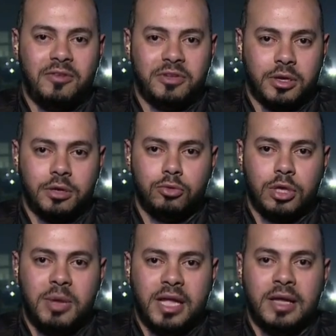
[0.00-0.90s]
فترات
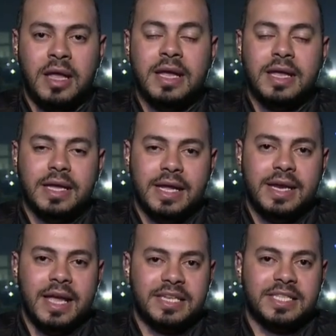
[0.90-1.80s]
متباعده
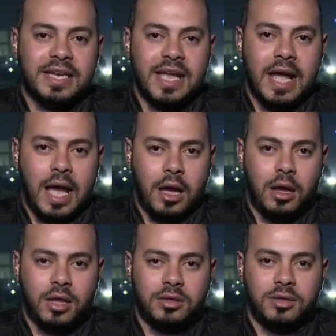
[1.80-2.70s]
الا اذا نجح
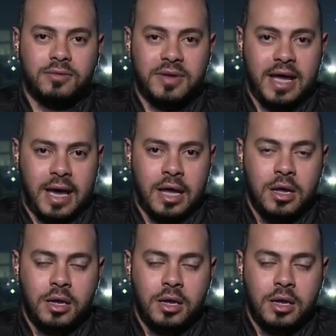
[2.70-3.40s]
خط دفاع